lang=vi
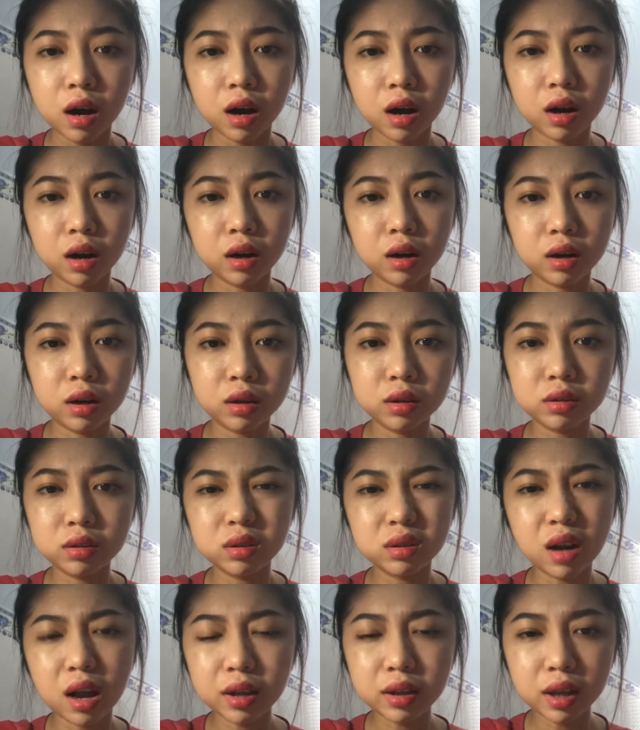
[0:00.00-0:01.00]

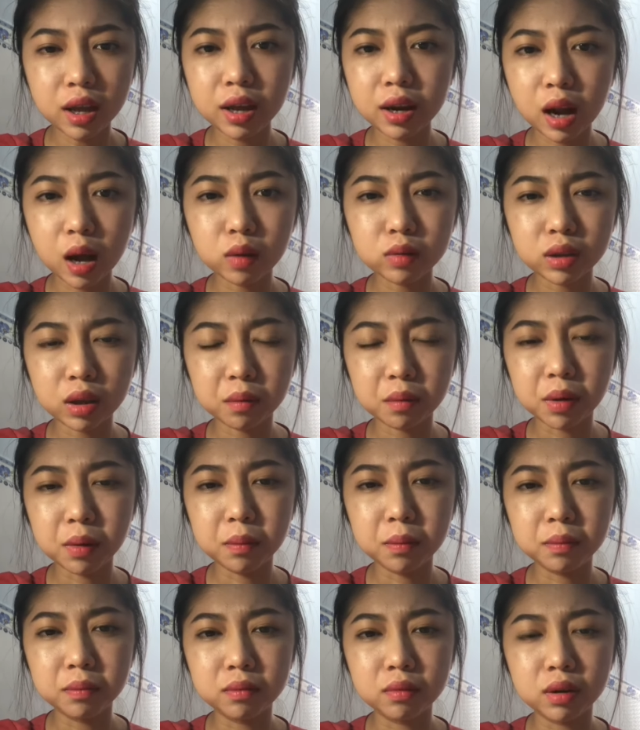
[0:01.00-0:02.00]
uh, lấy tiền đâu tại vì
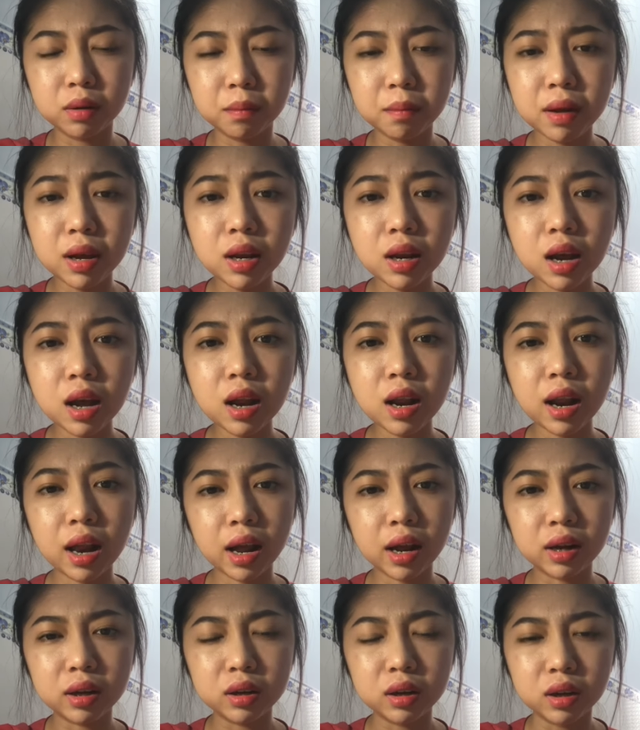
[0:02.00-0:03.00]
mình biết đó
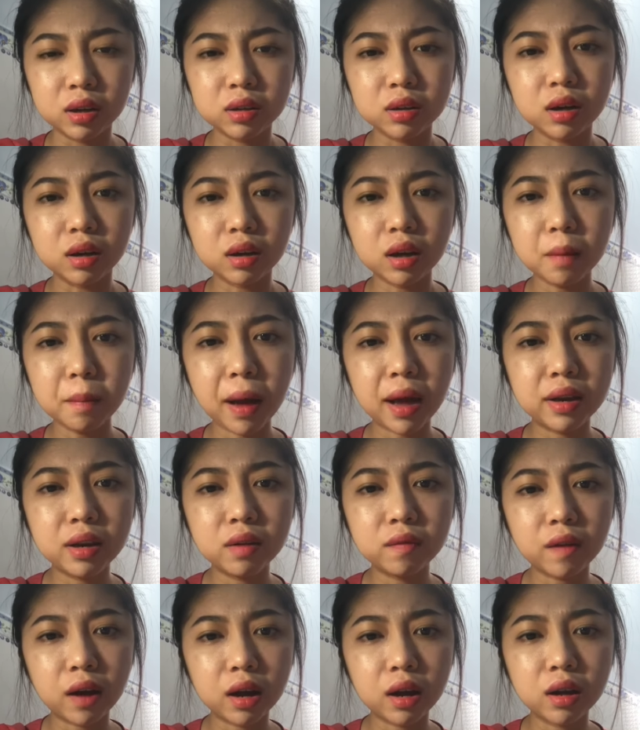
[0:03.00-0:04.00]
là những cái bạn
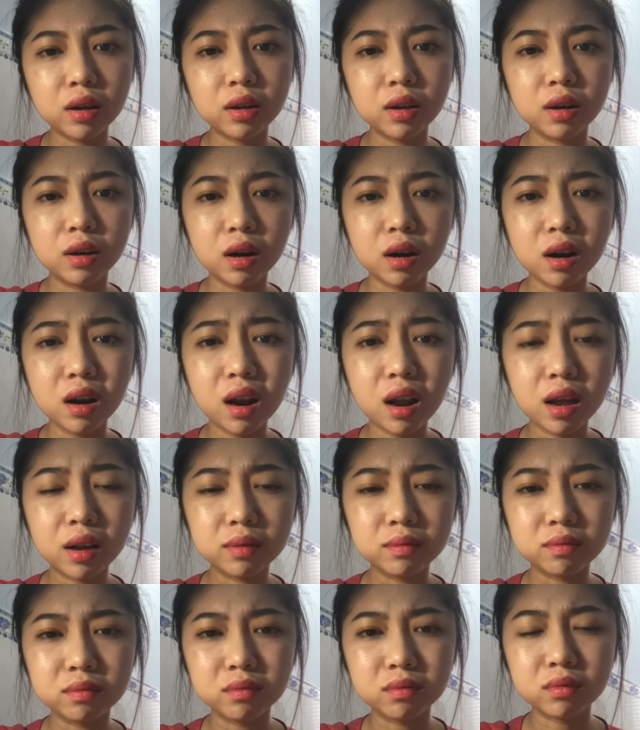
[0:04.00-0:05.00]
như vậy thì rất là